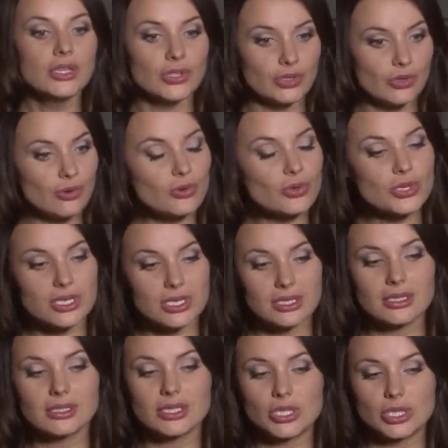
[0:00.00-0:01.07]
Но
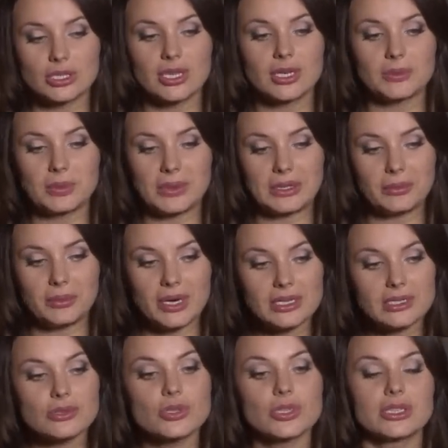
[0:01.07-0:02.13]
уже начинает
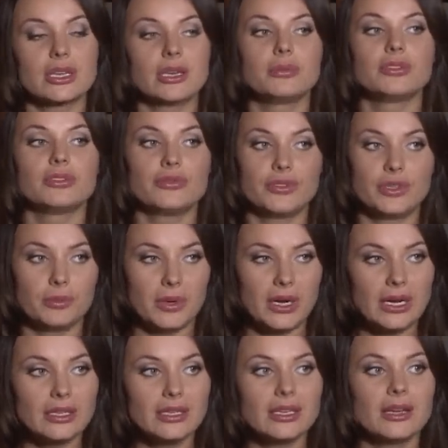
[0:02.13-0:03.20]
понимать, уже требует
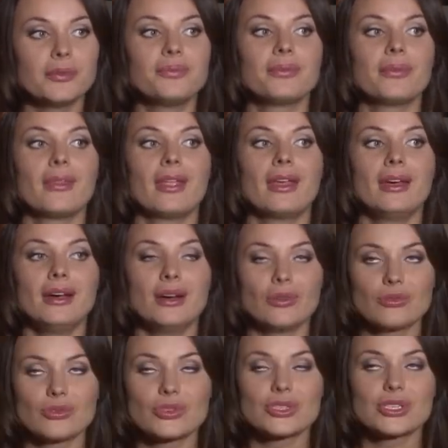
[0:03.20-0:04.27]
внимания,
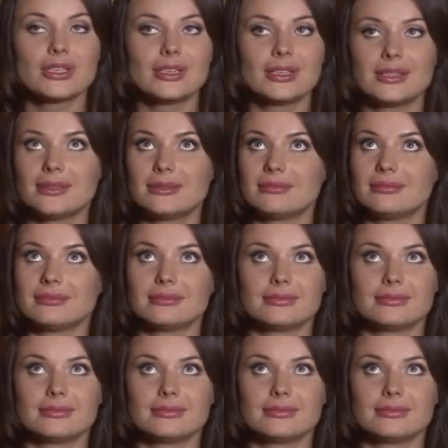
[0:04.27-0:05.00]
уже